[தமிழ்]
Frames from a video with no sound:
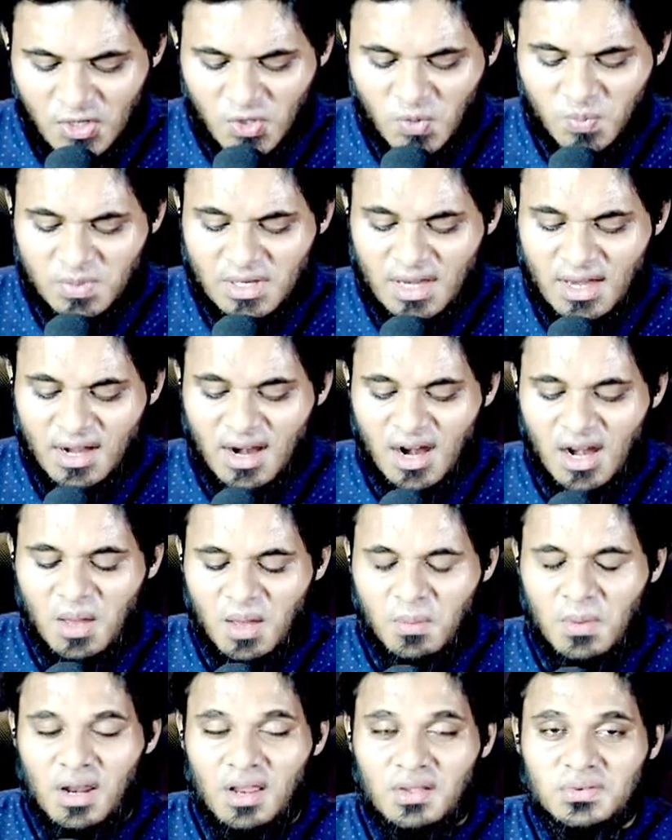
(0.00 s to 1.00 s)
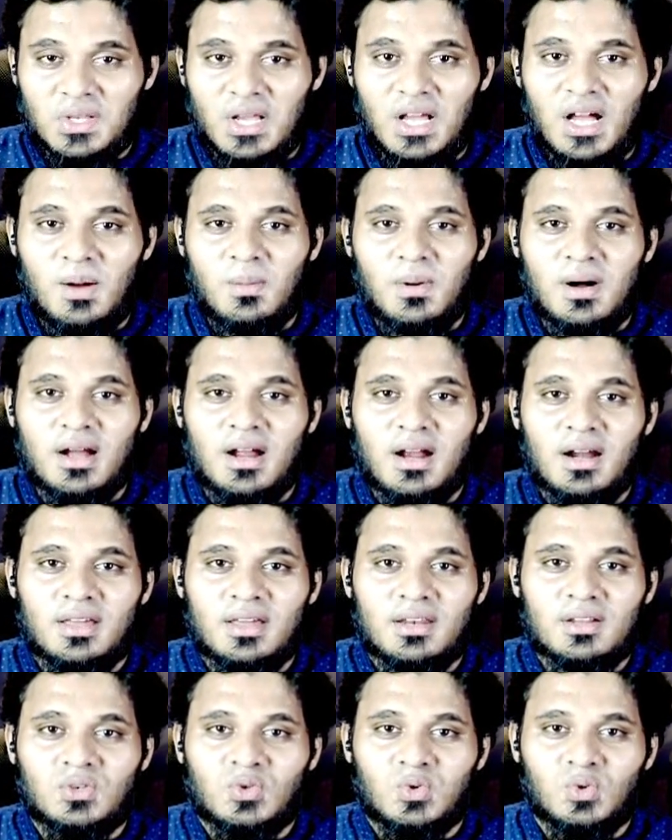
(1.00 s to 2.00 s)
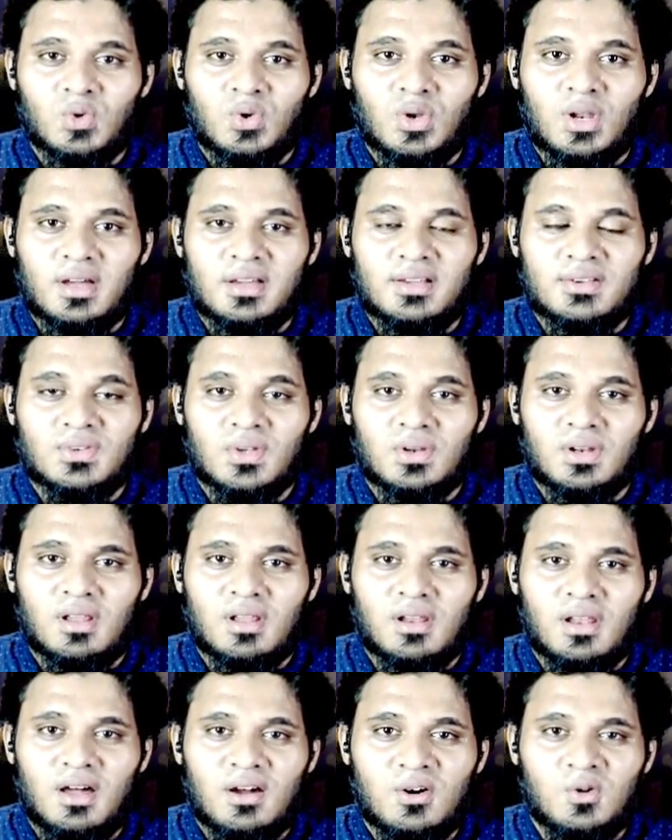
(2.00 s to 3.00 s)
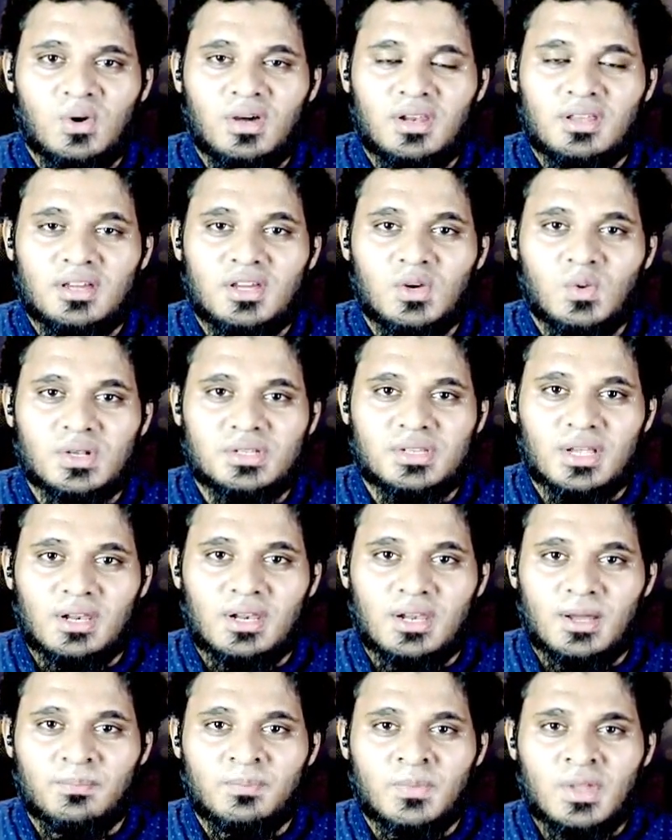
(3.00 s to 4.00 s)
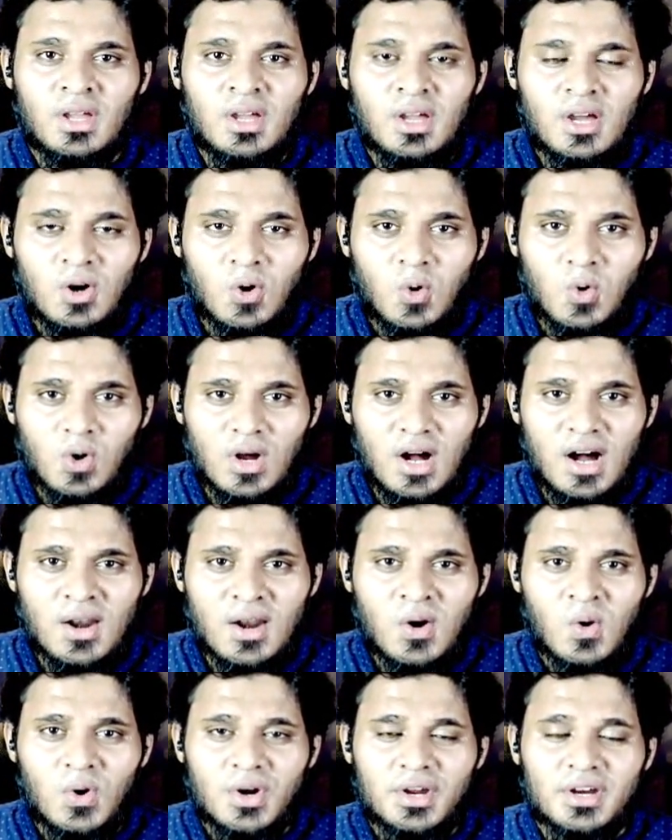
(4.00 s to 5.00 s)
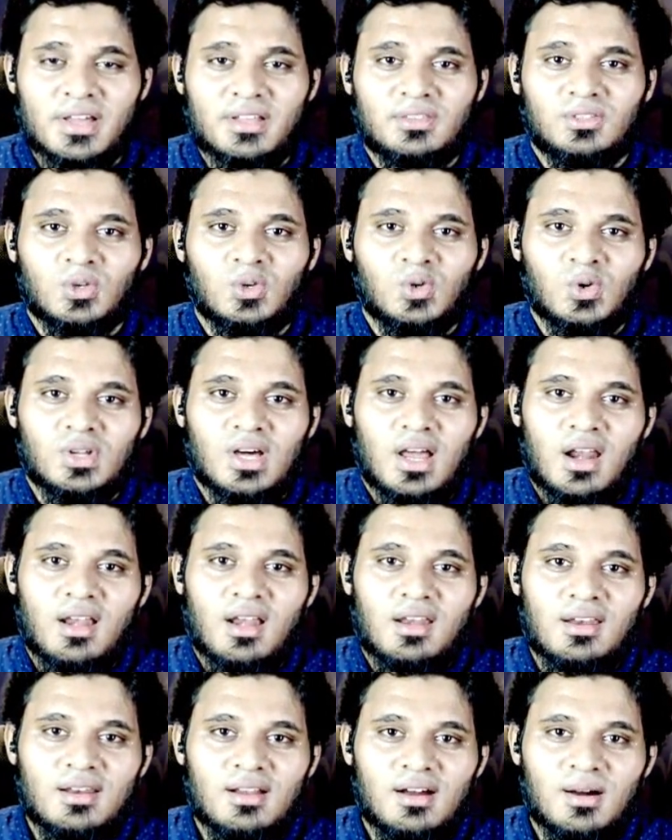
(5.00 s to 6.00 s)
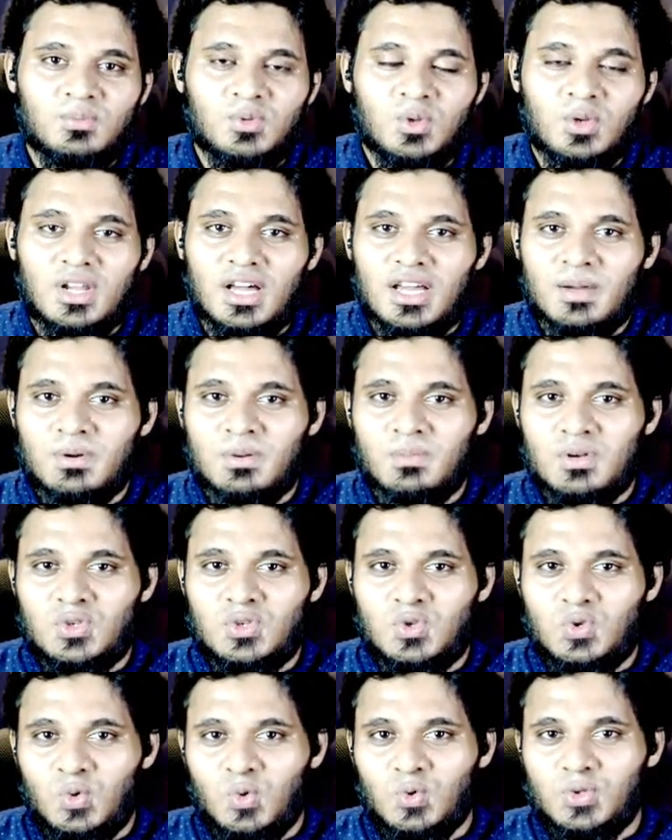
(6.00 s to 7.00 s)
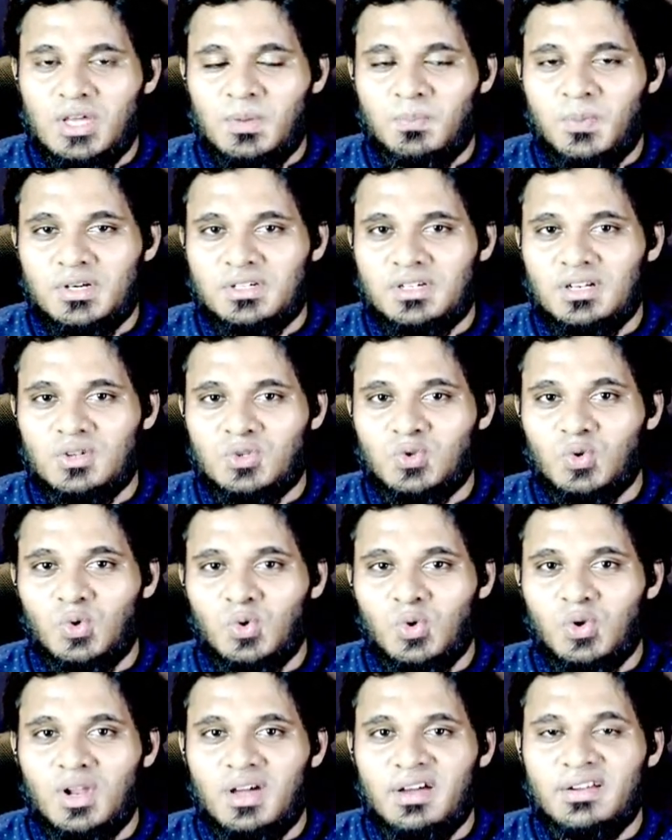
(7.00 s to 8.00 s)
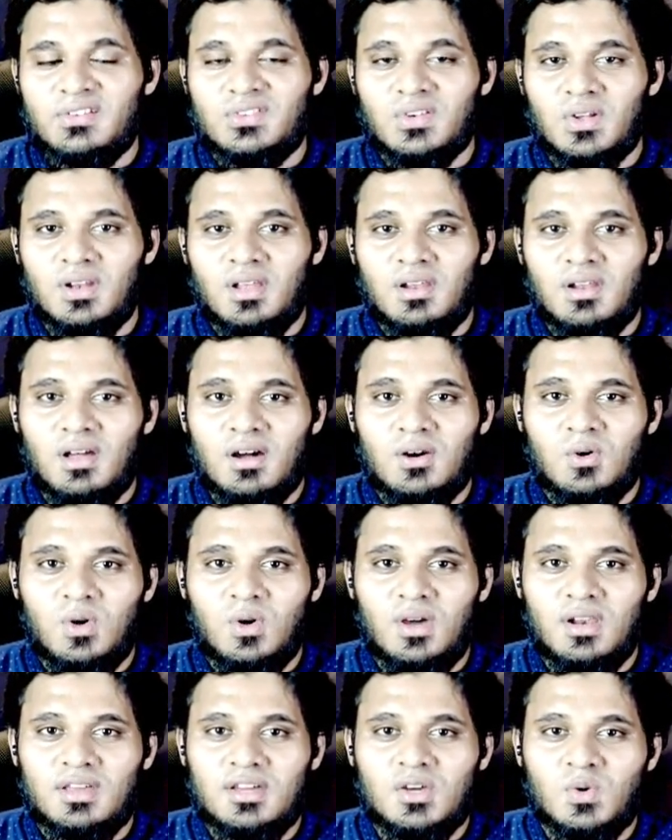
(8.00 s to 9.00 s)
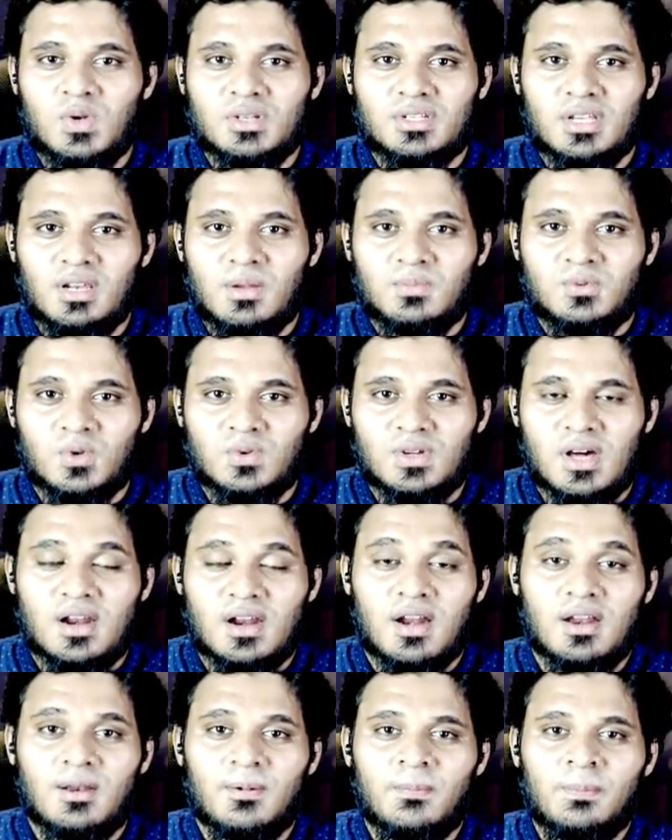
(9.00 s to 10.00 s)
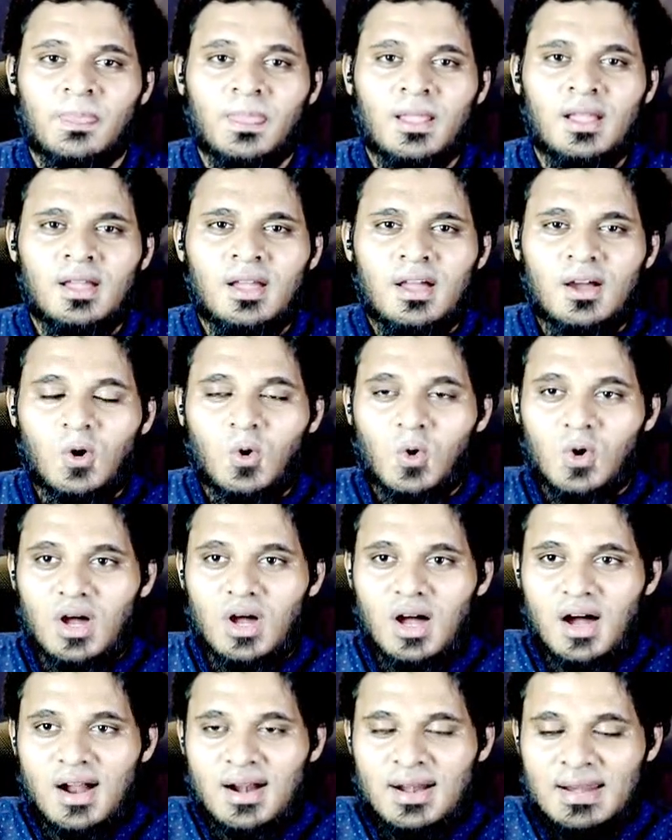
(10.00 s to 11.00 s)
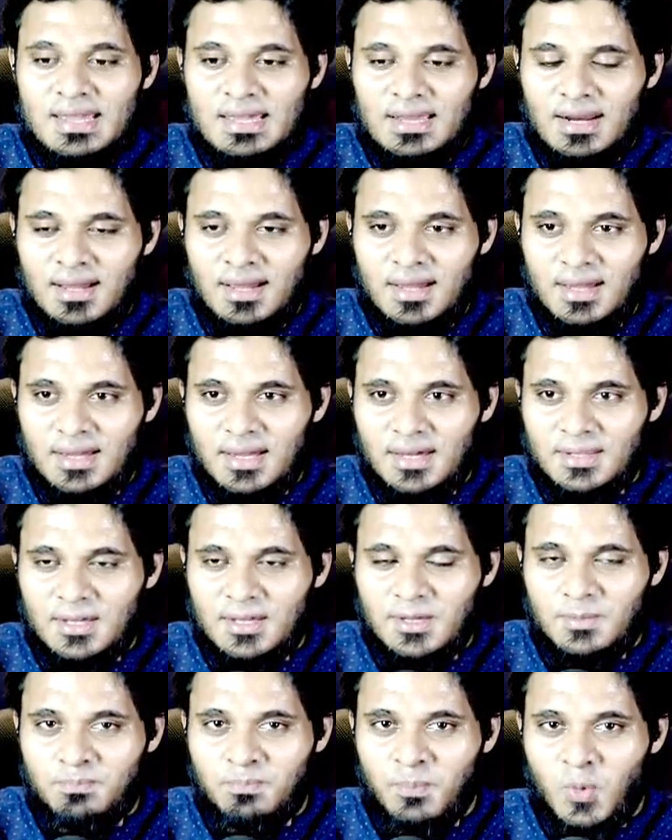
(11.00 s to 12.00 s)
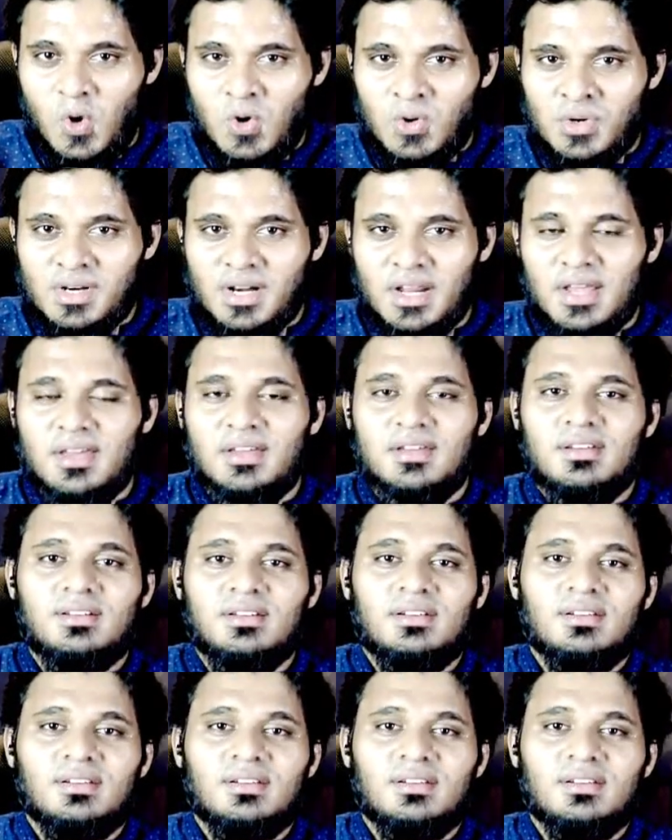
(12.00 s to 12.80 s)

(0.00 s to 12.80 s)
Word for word: இன்னும் ஏராளமான சஹாவாக்களை ரசூலுல்லாஹி சொல்லல்லாஹு அலிஹி வசல்லம் குர்ஆனோடு இணைத்து சொன்னார்கள் அப்துல்லா இபின் மஸ்ஊதை பற்றி ரசூலுல்லாஹி சொல்லல்லாஹு அலிஹி வசல்லம் சொன்னார்கள் குர்ஆன் இறங்கியதை போன்றே